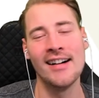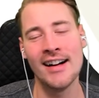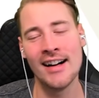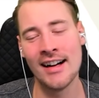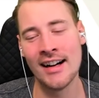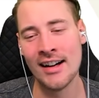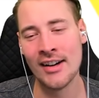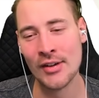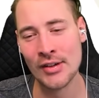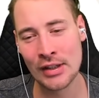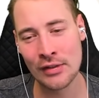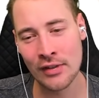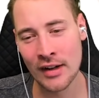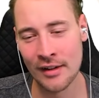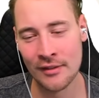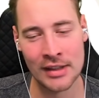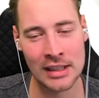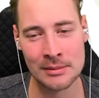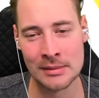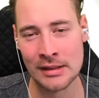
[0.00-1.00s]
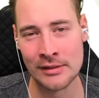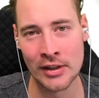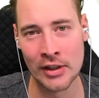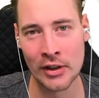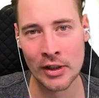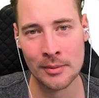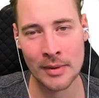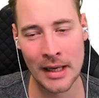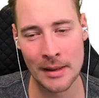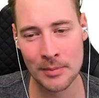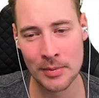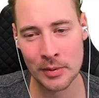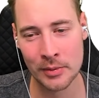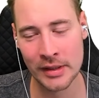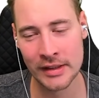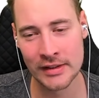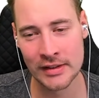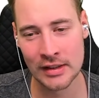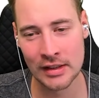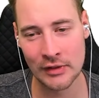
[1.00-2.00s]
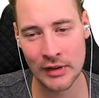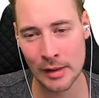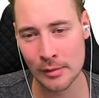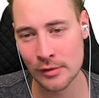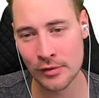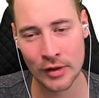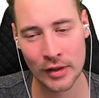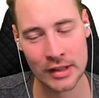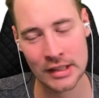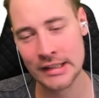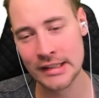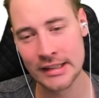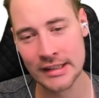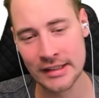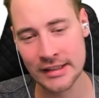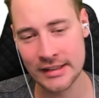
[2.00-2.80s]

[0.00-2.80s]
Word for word: ah, und ich frage mich immer, warum Happy Wheels nicht werbefreundlich